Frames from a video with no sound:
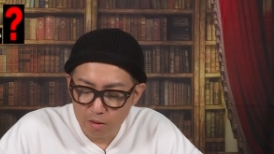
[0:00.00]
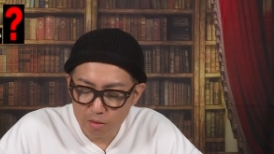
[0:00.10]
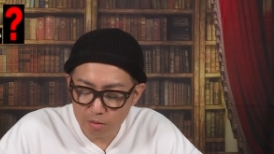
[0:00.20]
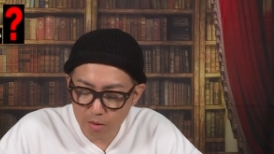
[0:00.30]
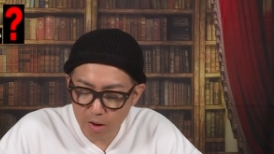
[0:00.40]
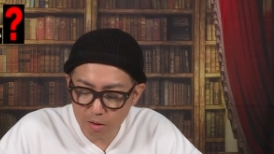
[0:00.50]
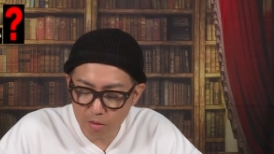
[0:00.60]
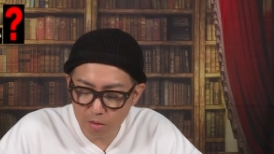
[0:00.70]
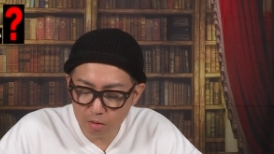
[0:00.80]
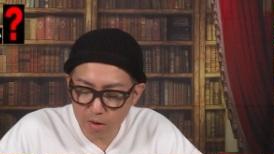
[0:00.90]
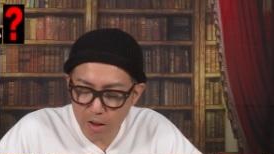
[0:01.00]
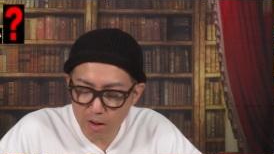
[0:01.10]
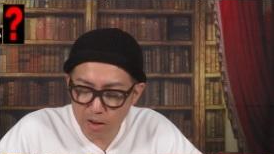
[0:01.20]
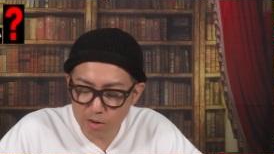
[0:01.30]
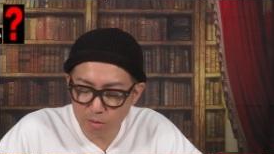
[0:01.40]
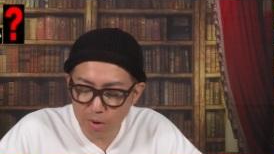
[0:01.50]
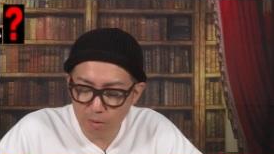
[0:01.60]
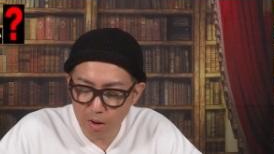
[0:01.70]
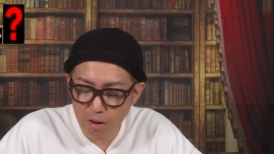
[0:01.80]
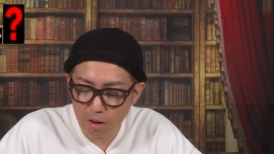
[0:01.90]
その結婚の馴れ初め
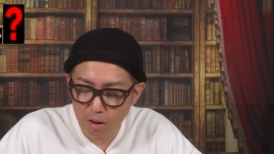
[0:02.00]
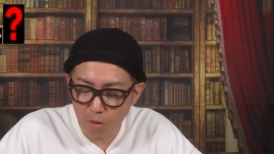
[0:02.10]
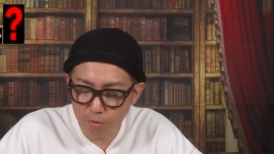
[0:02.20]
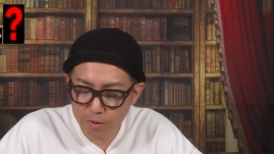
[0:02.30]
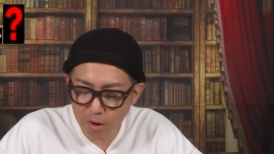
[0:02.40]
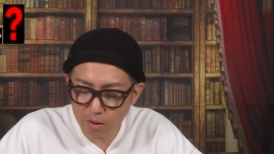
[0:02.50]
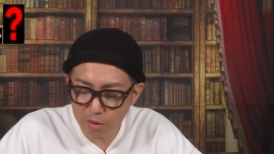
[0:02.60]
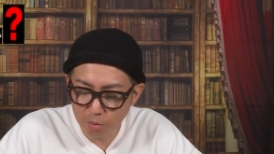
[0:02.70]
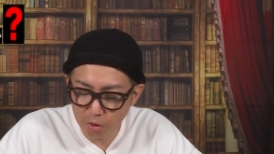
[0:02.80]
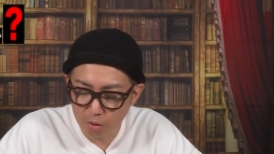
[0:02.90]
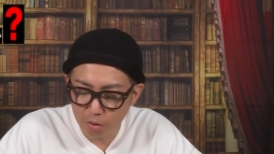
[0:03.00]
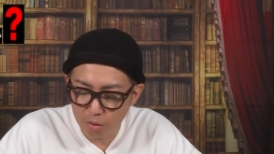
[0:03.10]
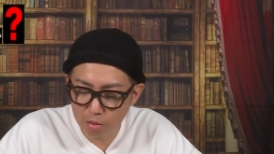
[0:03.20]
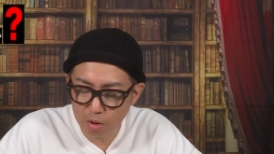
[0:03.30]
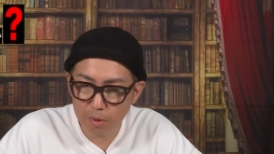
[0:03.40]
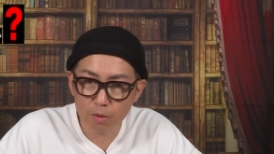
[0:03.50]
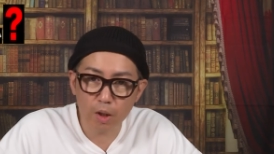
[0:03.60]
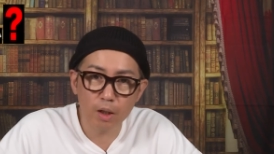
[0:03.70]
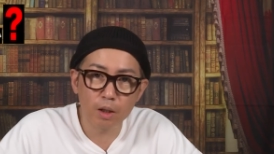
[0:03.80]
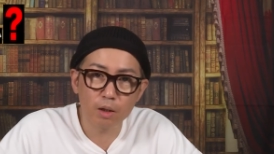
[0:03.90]
はお二人ともドラマと
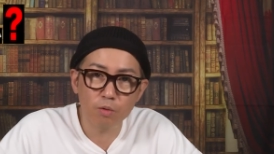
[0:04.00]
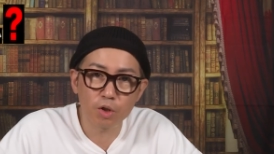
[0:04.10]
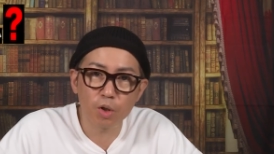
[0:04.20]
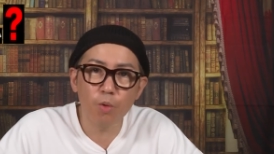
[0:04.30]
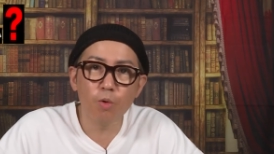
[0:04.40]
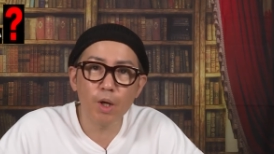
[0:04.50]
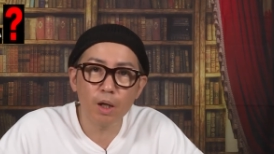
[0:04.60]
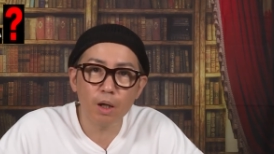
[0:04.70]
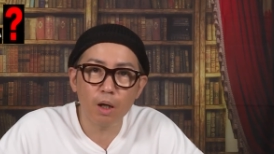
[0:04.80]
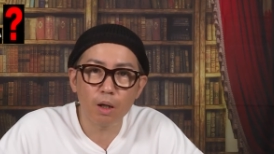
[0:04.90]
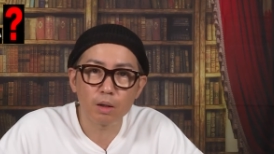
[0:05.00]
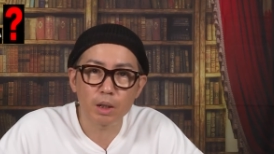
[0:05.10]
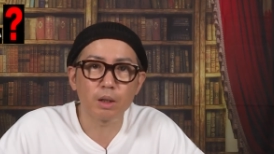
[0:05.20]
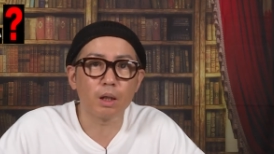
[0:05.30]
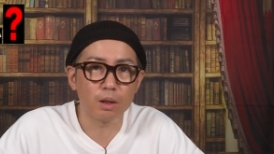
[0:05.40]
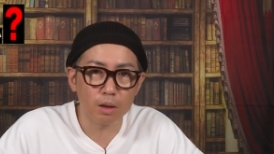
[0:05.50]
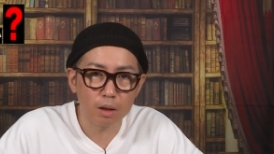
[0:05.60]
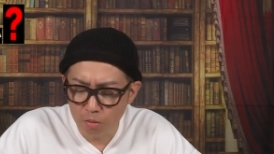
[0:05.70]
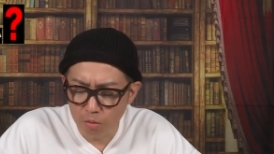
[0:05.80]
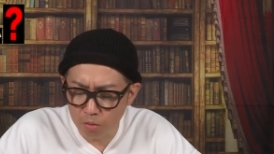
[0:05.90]
か映画での共演がきっかけで、
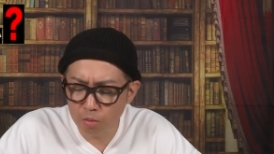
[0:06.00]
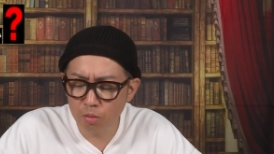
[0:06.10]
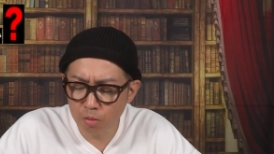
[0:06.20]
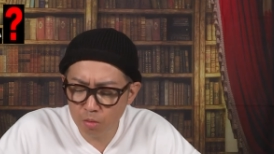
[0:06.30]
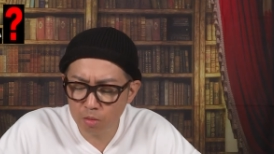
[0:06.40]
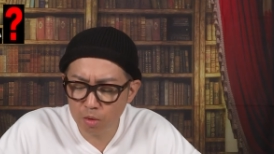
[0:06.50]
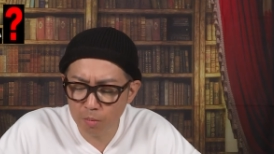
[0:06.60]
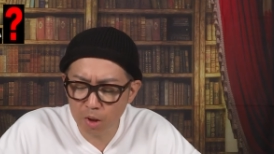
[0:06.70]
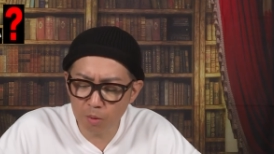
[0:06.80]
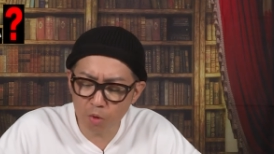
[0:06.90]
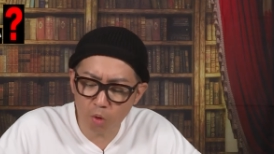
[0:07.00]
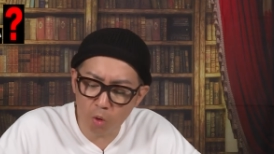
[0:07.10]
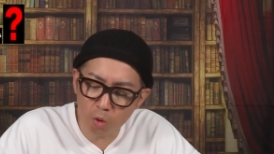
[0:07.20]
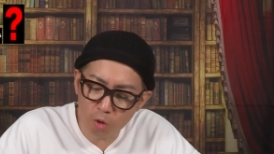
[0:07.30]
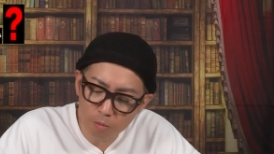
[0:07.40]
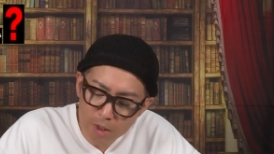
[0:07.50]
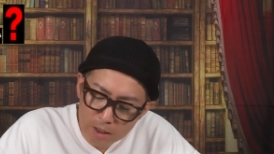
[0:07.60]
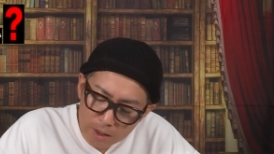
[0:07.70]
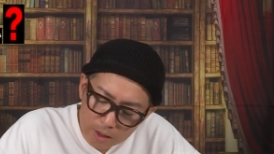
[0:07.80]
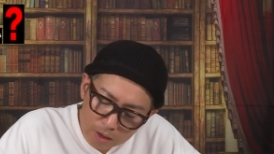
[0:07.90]
うーん、まあでもここ
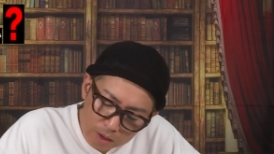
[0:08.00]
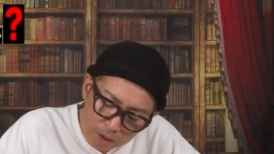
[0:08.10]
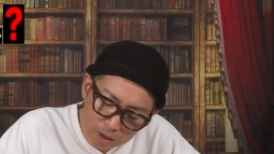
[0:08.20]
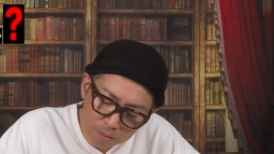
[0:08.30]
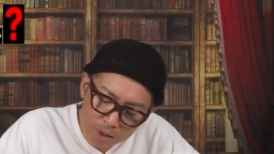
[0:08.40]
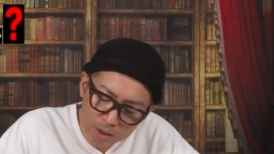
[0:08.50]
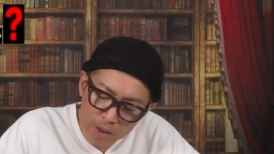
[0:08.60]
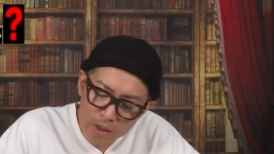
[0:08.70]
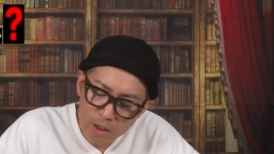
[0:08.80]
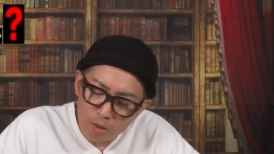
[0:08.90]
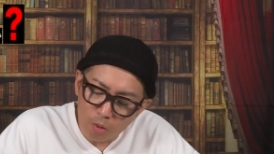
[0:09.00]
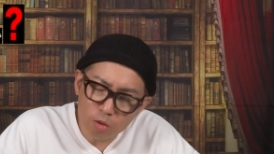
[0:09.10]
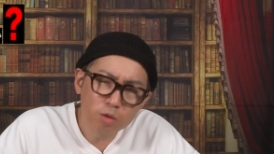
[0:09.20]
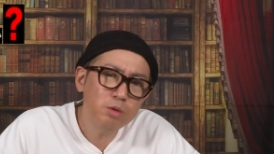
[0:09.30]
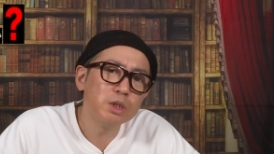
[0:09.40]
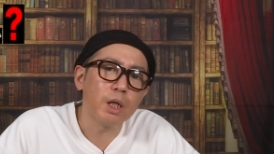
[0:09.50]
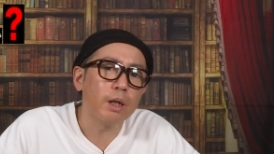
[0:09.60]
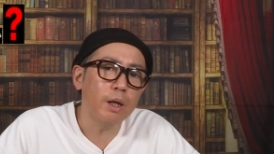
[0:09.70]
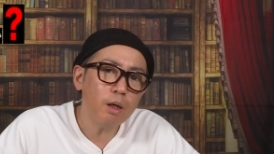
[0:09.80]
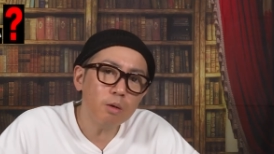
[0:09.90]
までやったらまだおるんじゃ
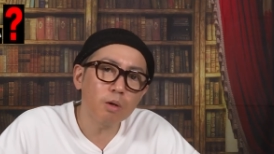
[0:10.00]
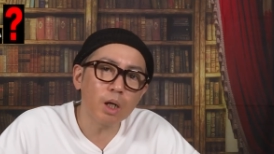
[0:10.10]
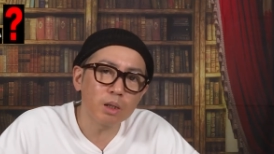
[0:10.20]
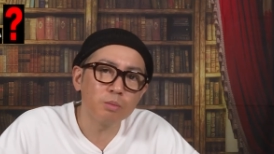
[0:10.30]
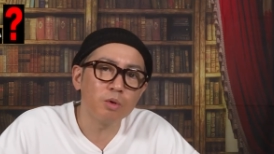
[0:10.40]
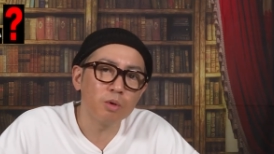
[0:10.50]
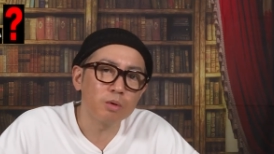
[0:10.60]
ない他にも